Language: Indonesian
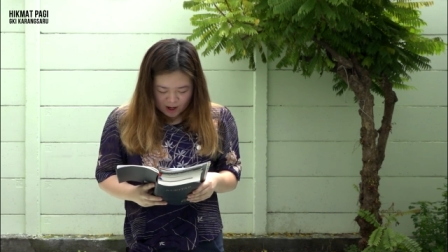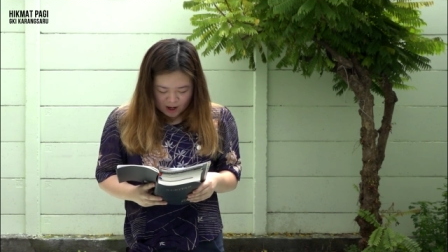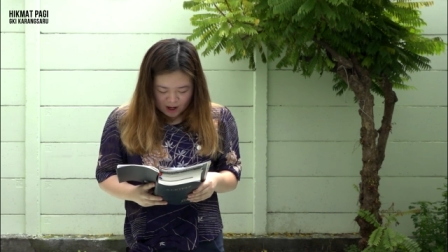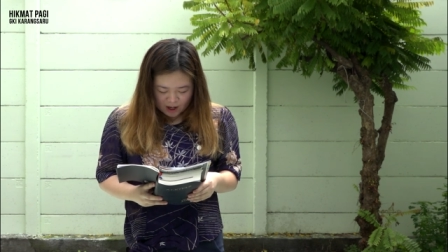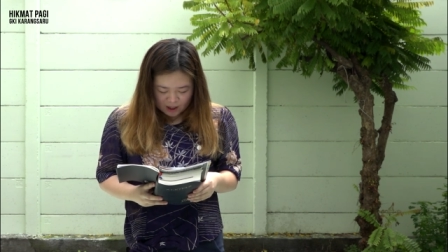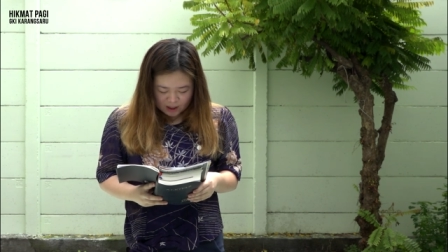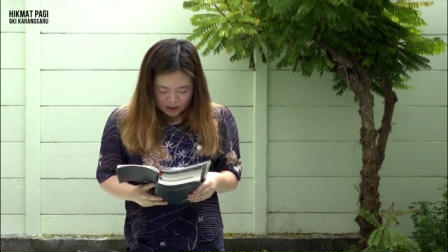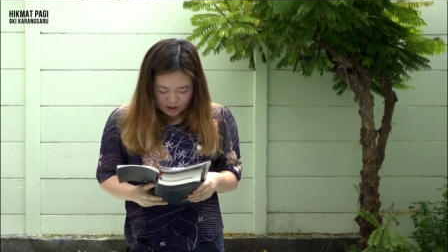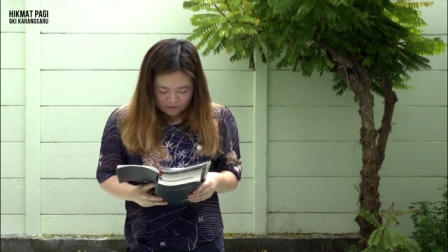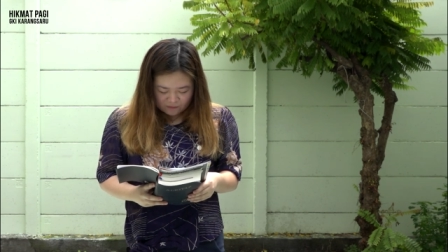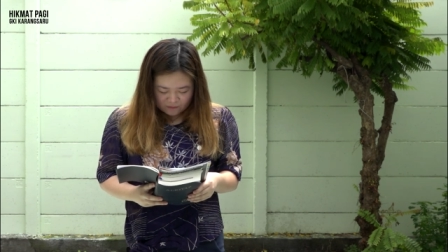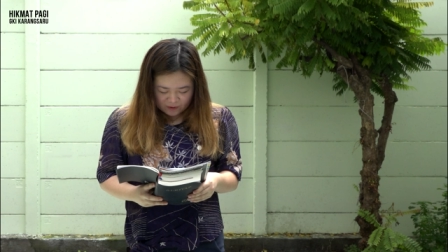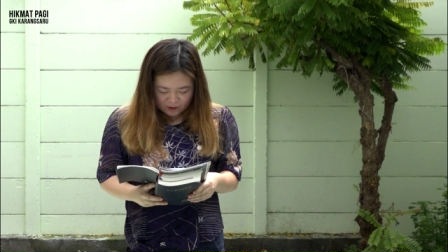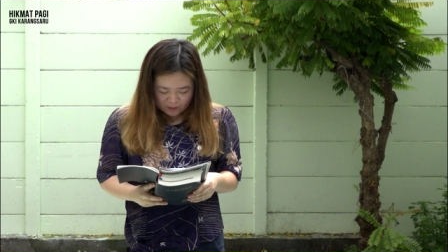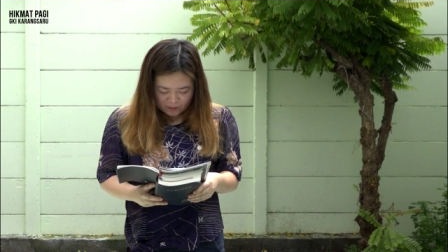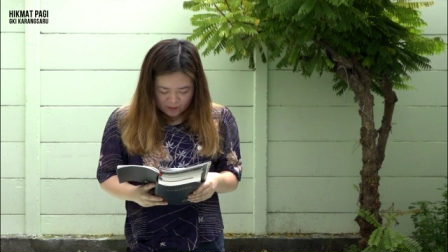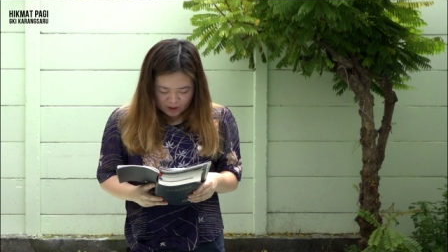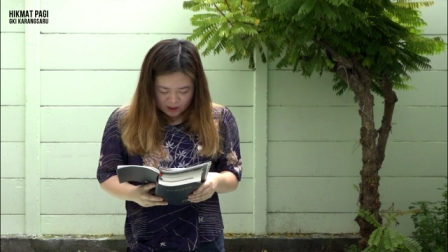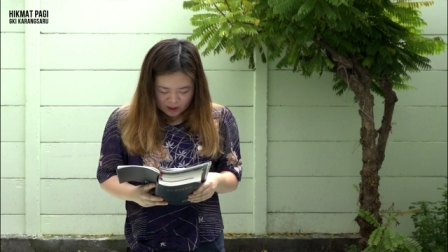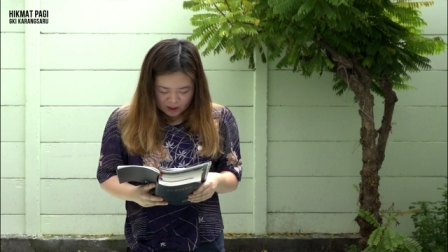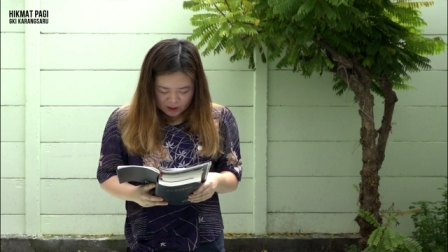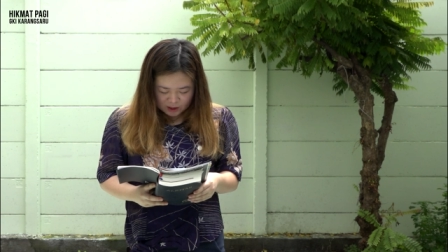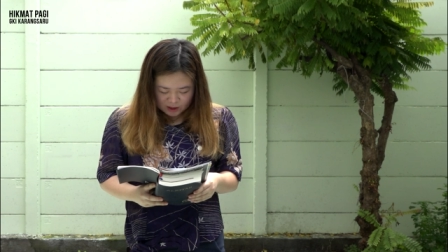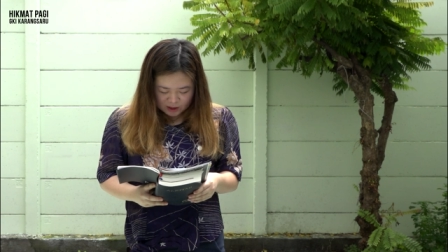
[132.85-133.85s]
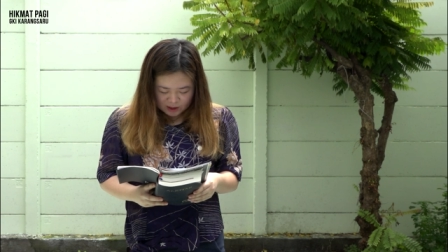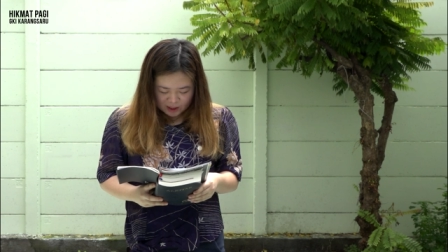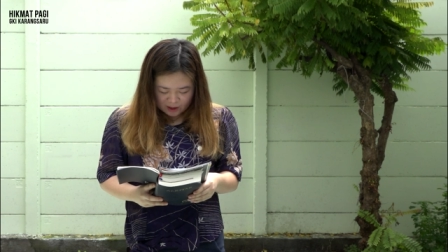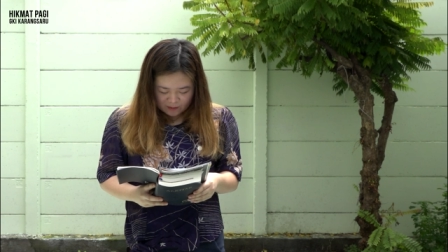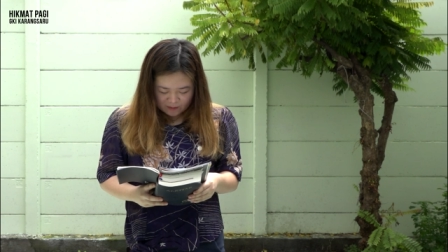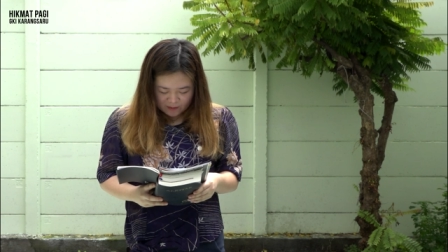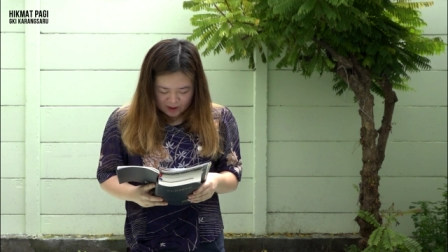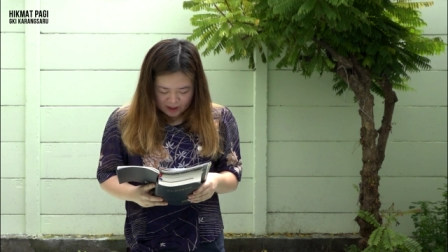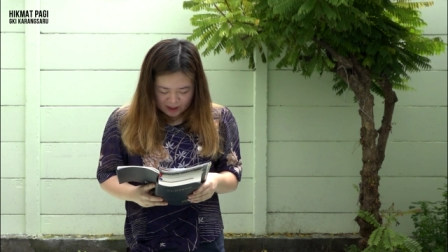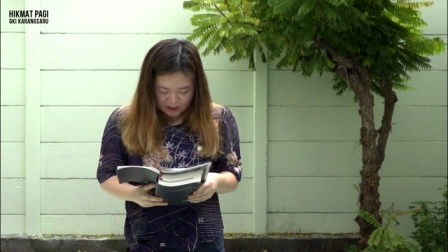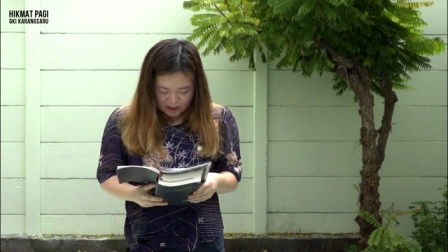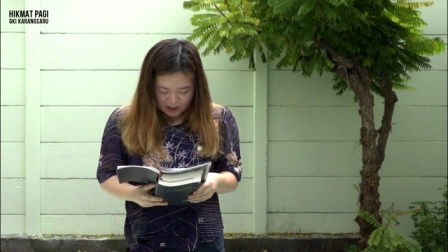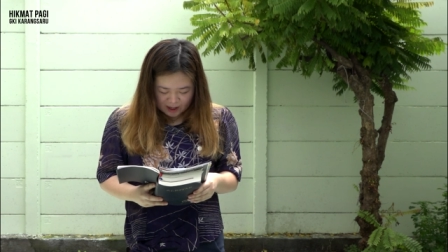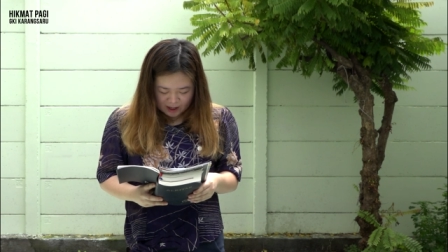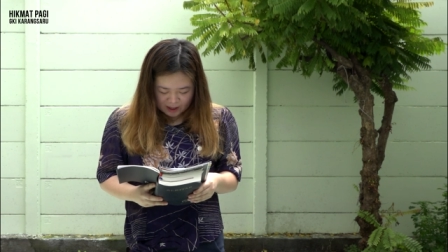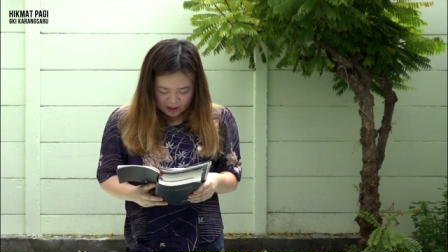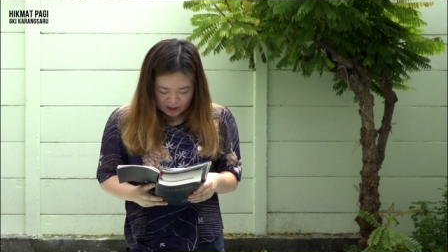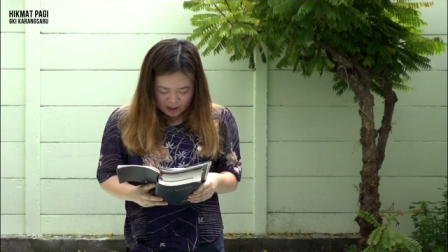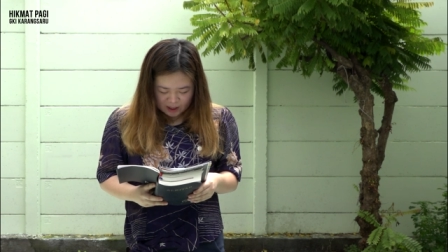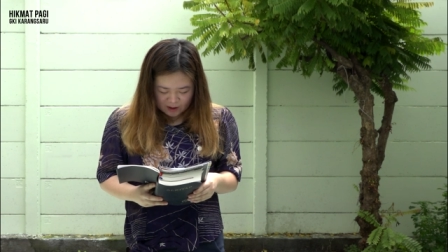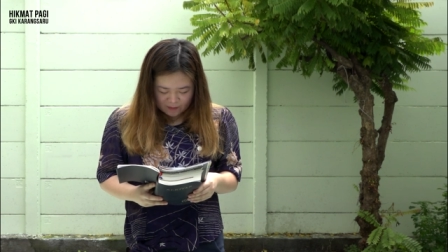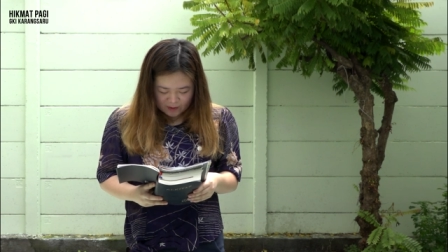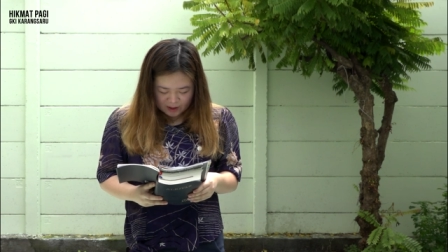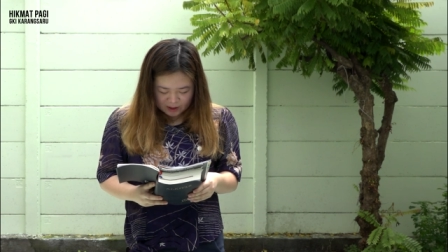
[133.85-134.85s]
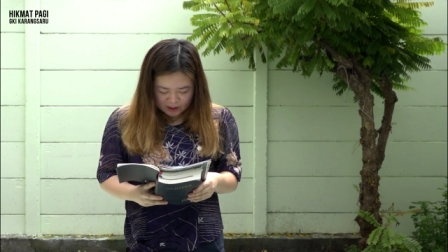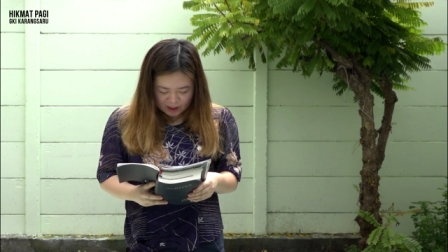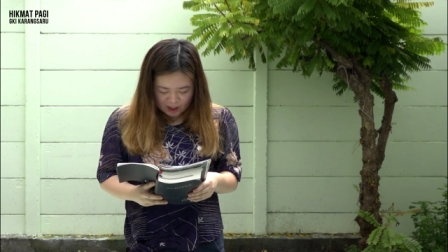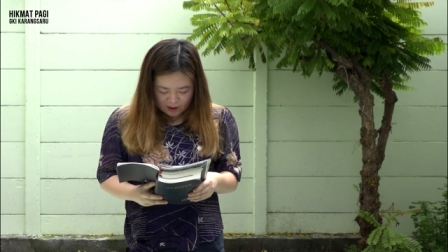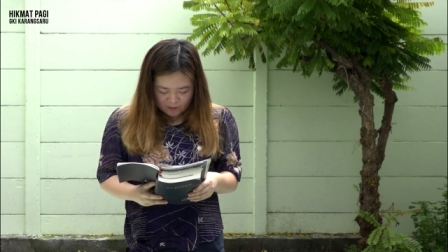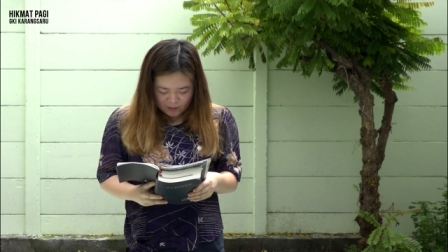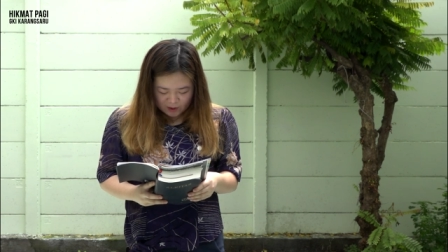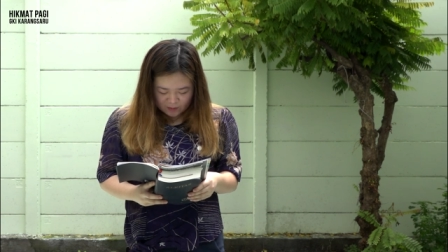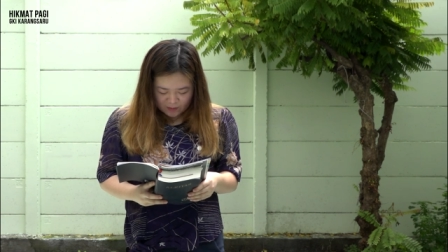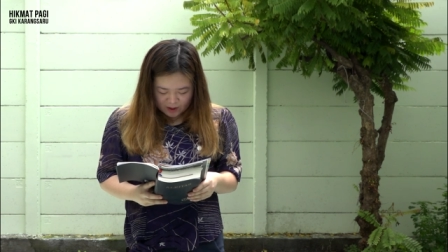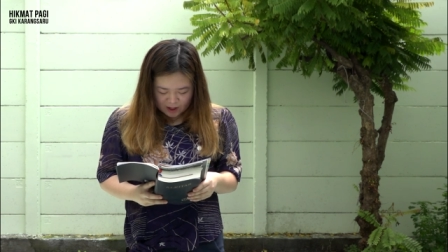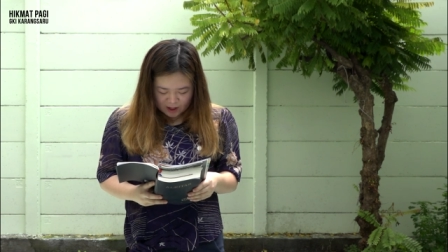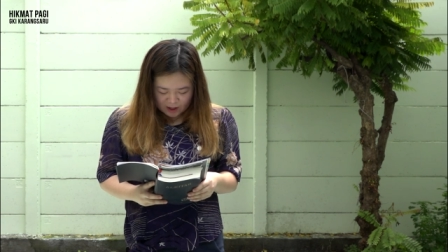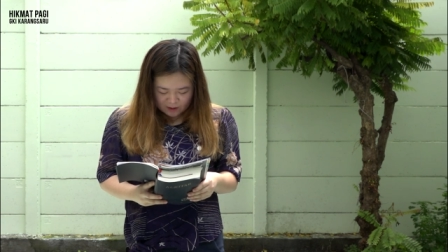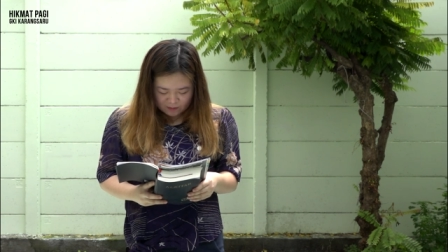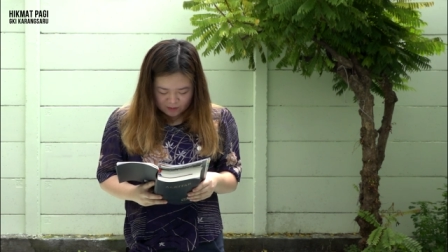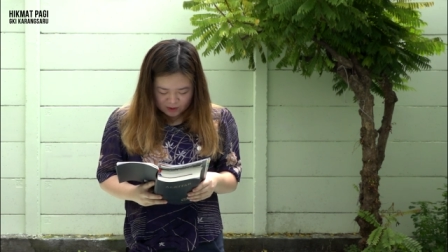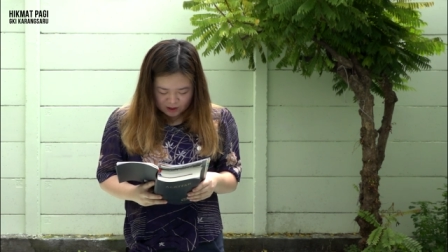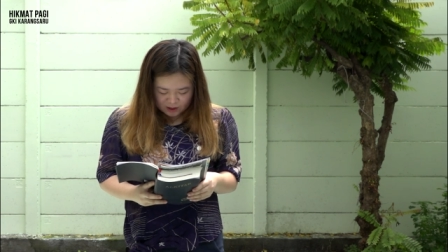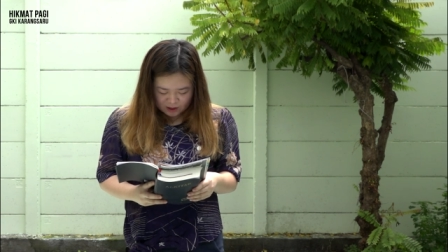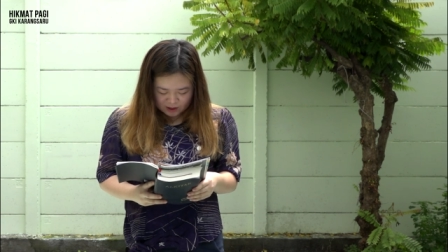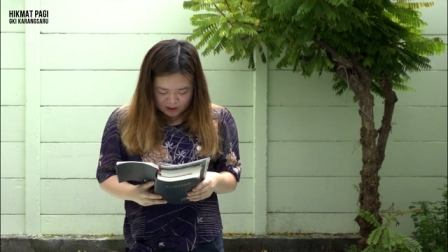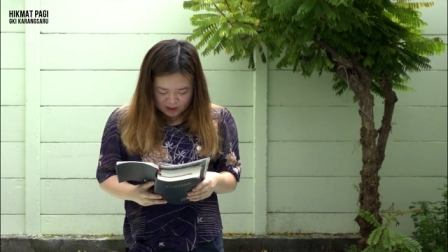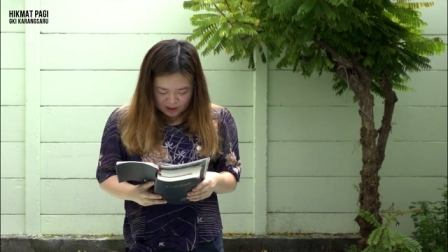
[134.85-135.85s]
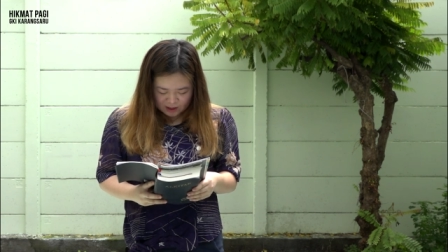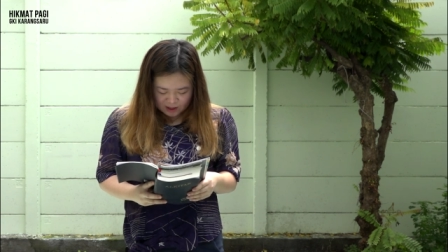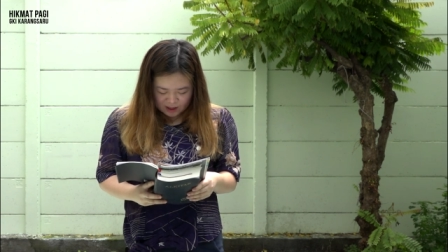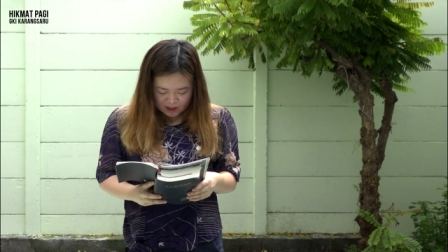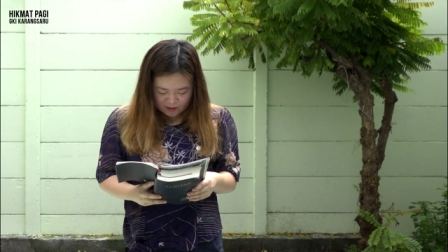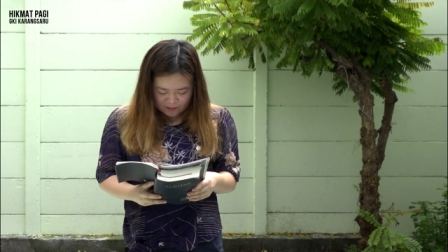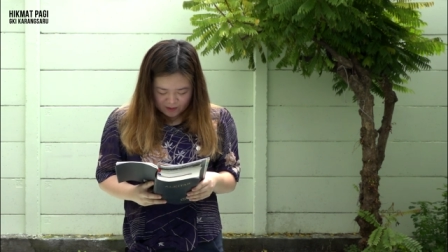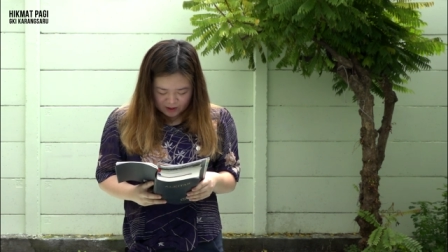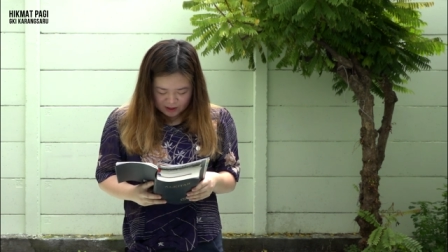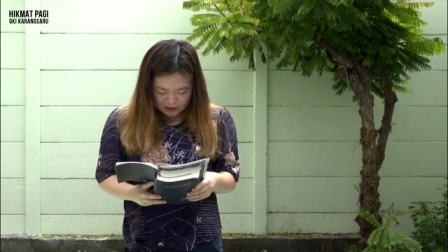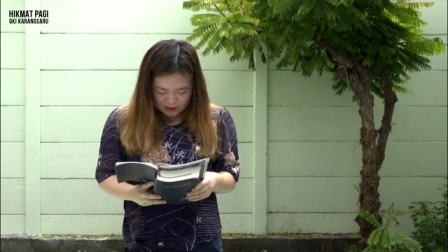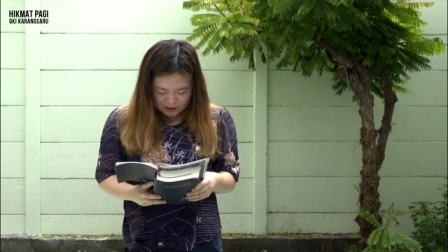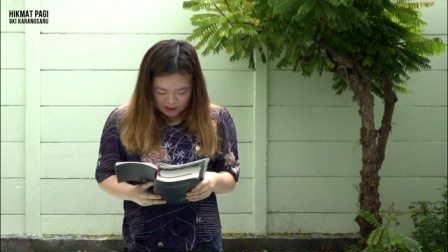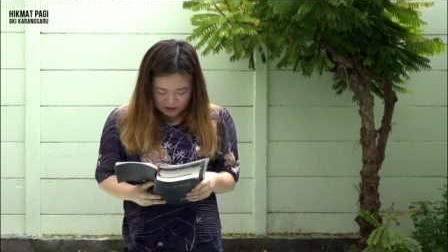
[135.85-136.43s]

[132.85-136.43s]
agar firman yang disampaikan dapat kami pahami dan dapat